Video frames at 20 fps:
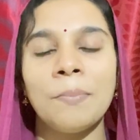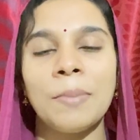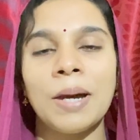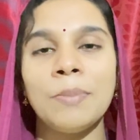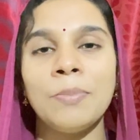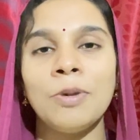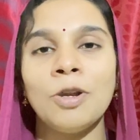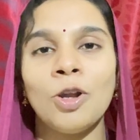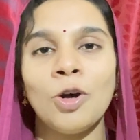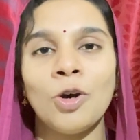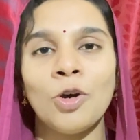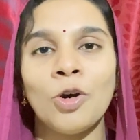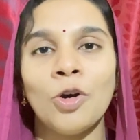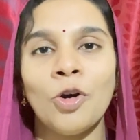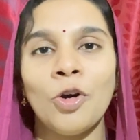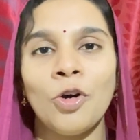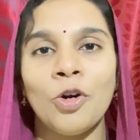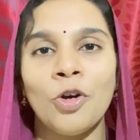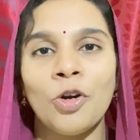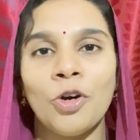బైబిల్లో
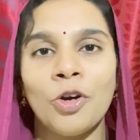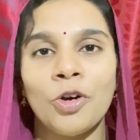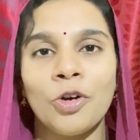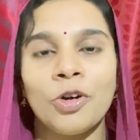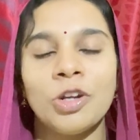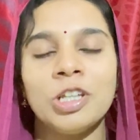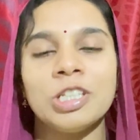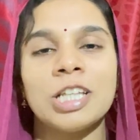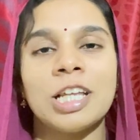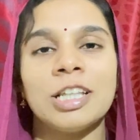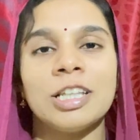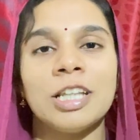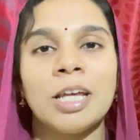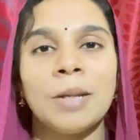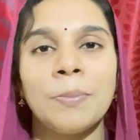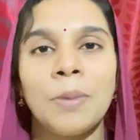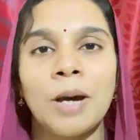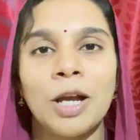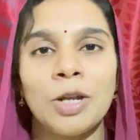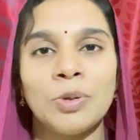కొన్ని
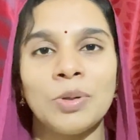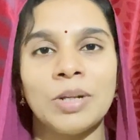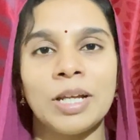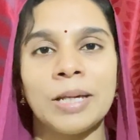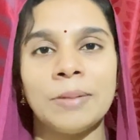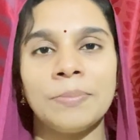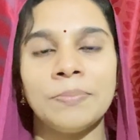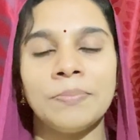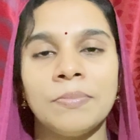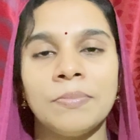సందర్భాలు ఉన్నాయి